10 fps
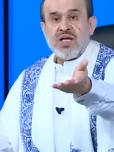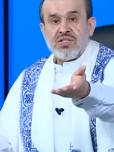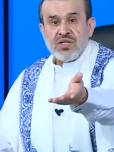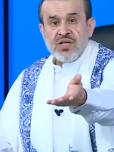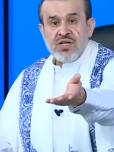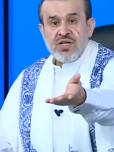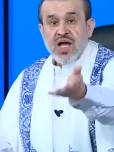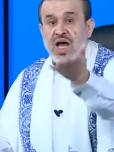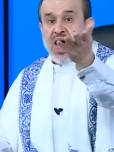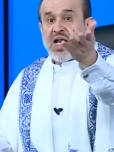يجري
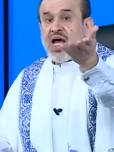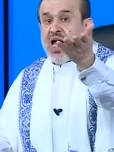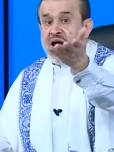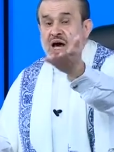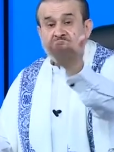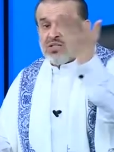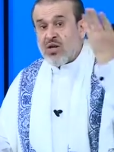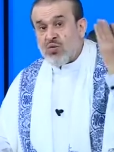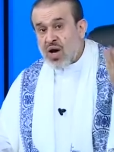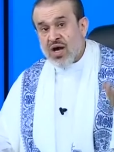على أرض
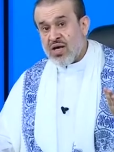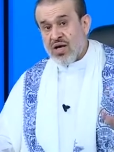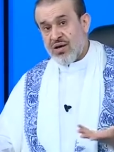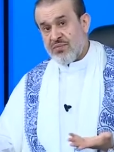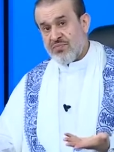الواقع